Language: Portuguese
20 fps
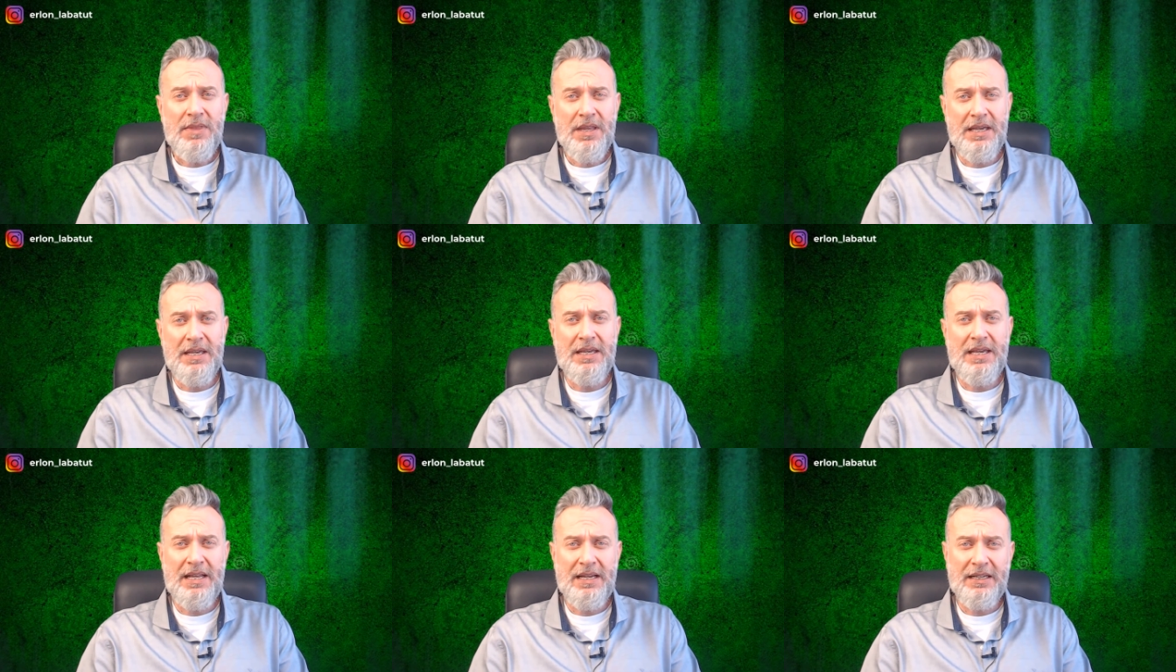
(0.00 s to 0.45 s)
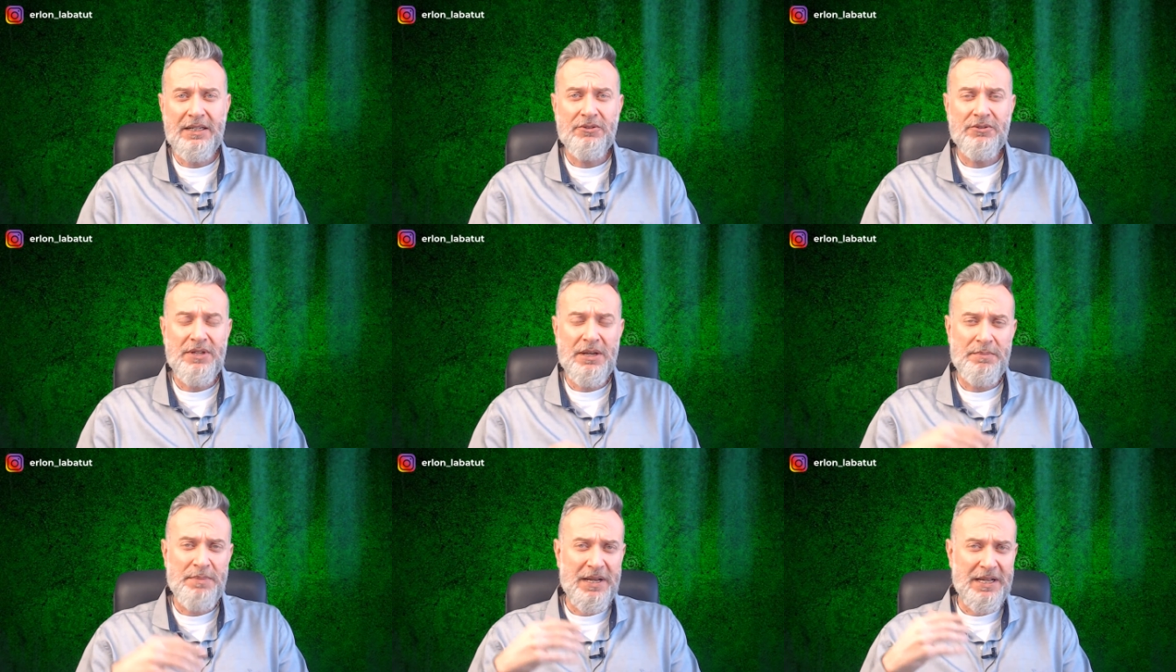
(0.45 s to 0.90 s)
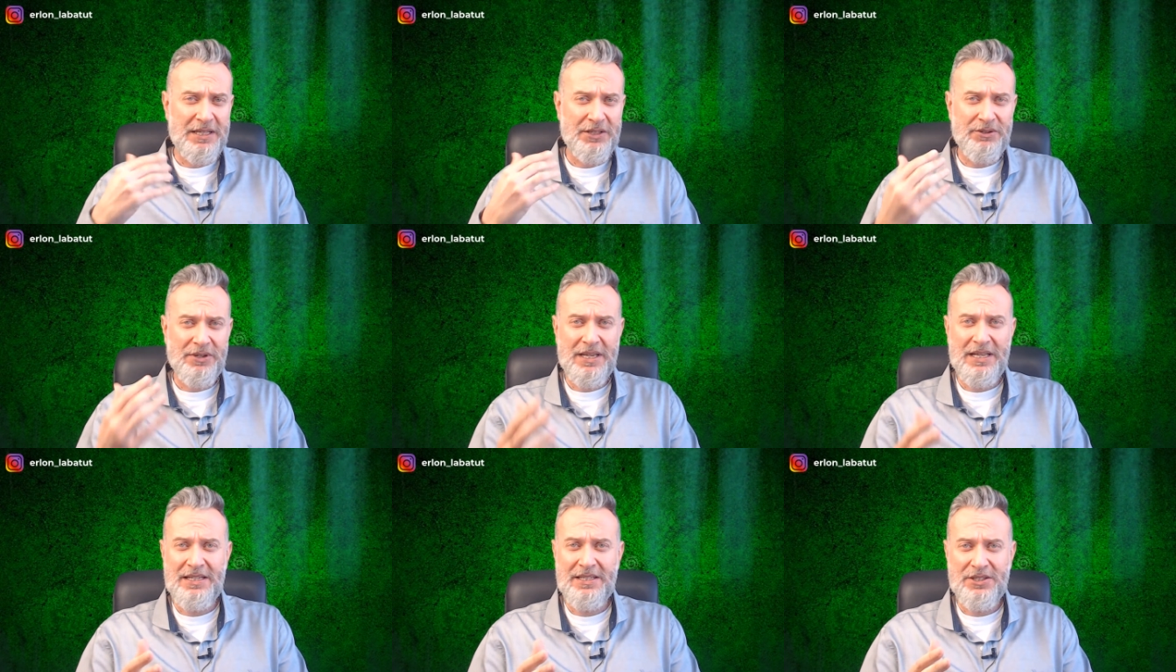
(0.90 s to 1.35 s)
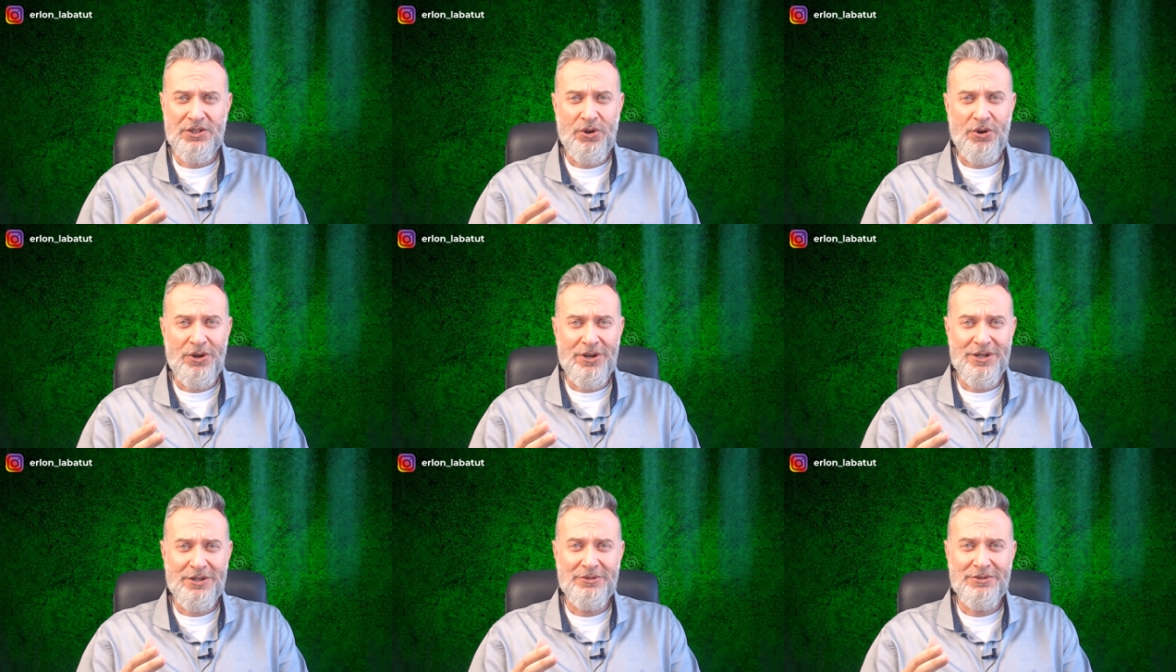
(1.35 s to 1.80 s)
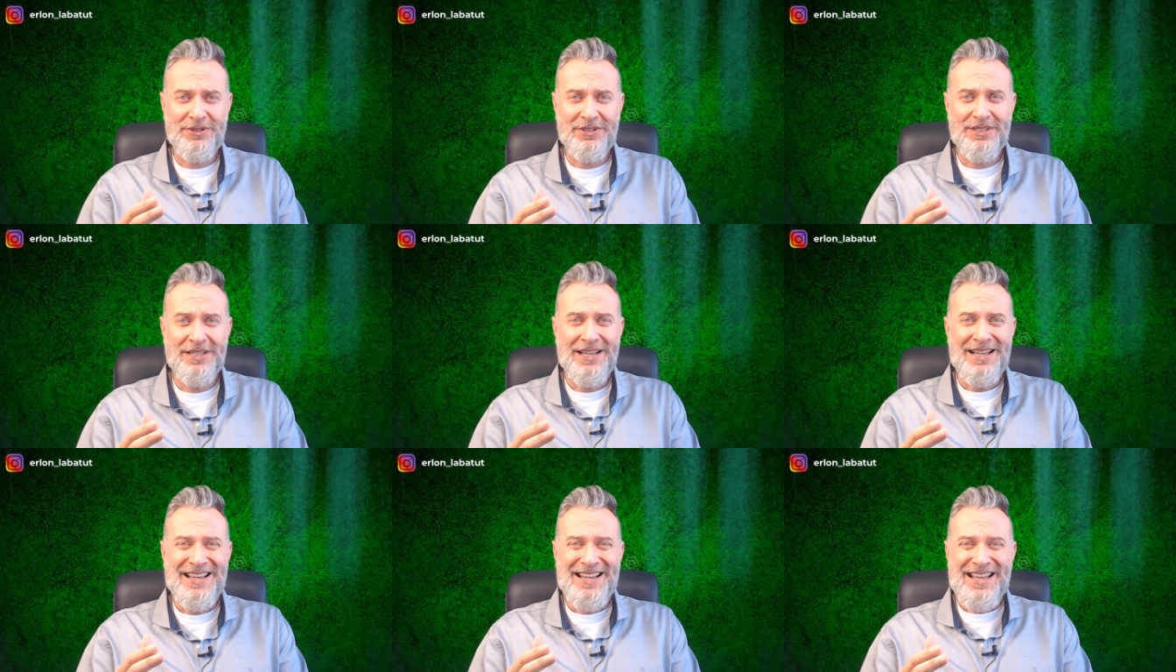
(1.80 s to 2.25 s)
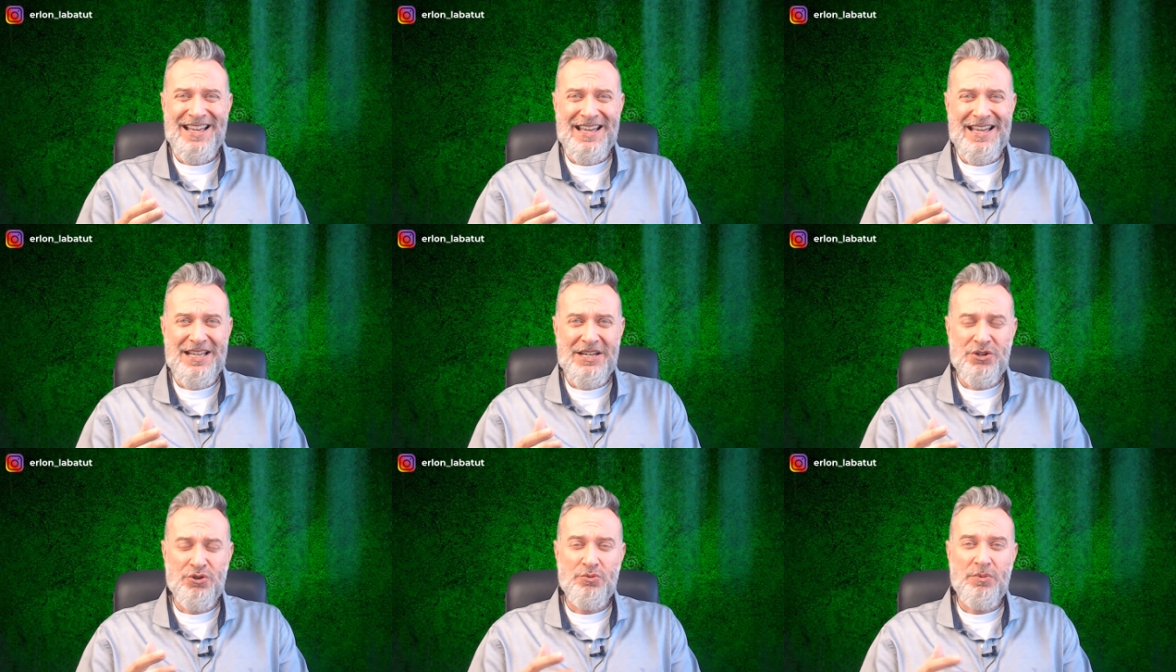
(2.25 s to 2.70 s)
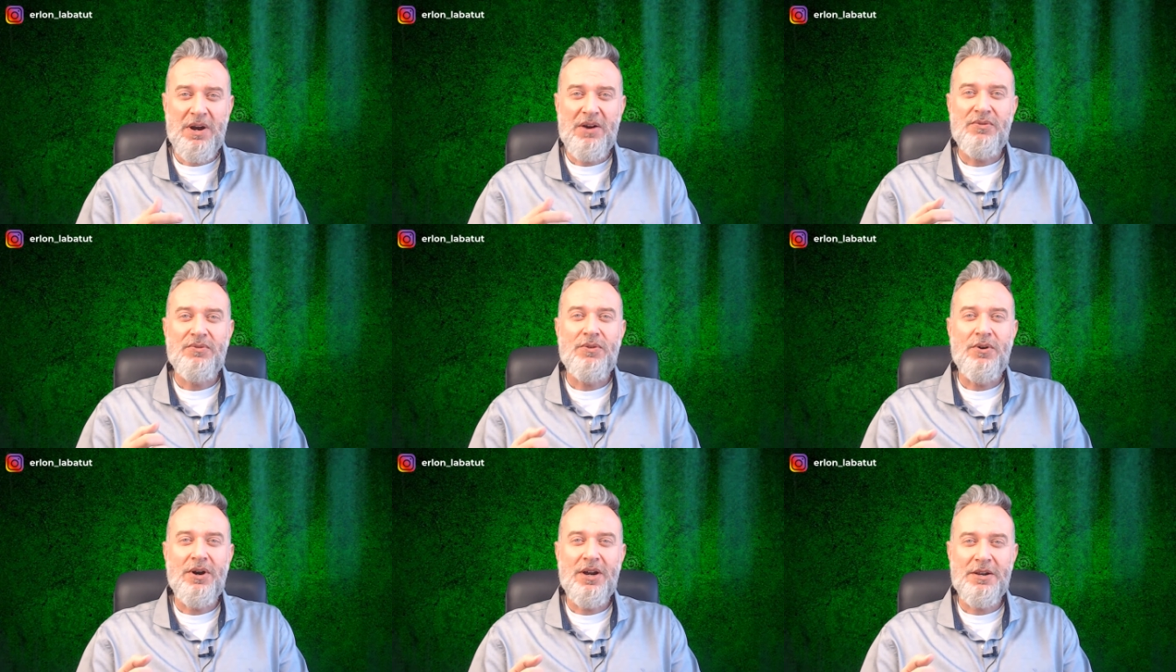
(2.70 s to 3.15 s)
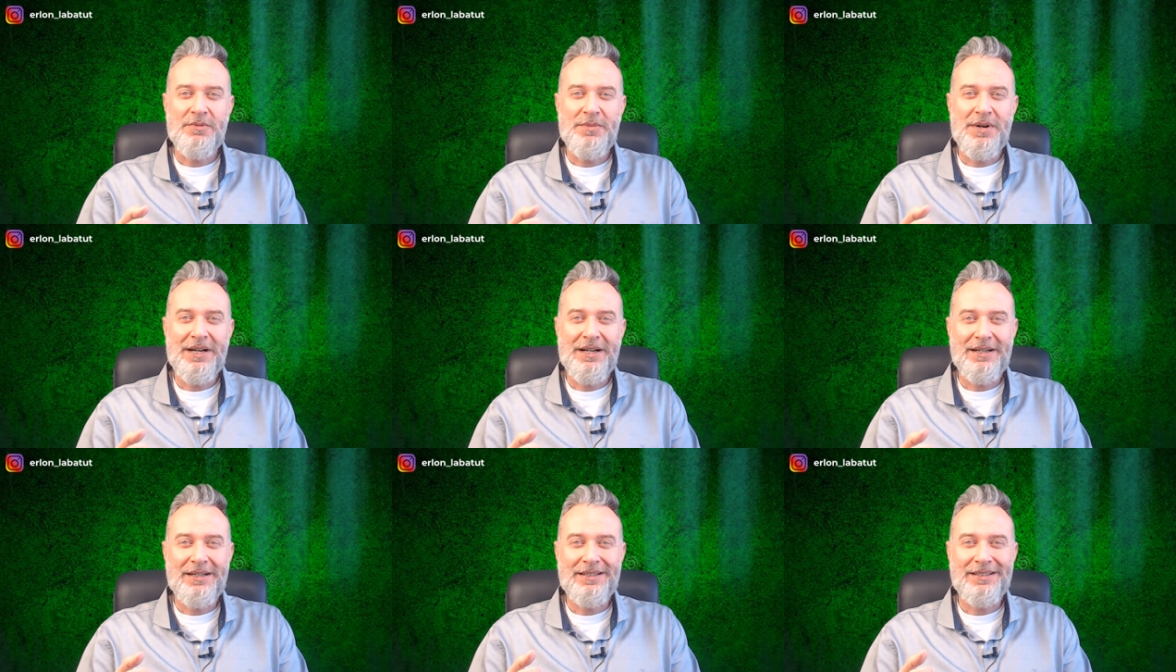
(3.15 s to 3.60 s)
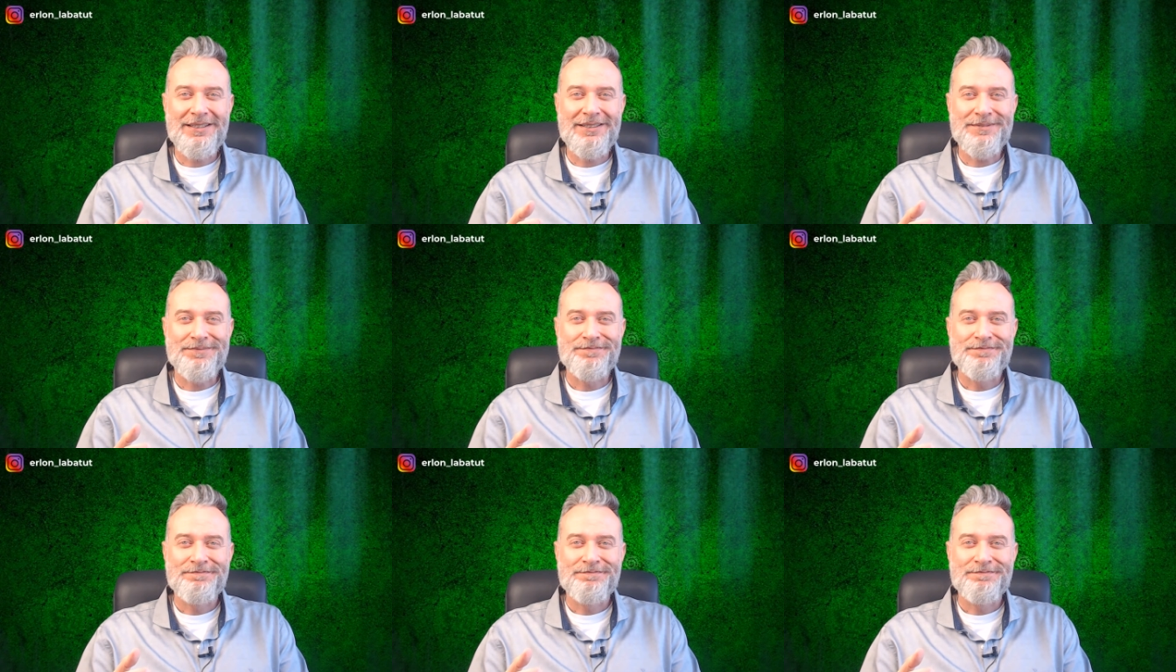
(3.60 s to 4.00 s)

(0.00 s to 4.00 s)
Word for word: e que ele não está pagando aqueles royalties é, de uma forma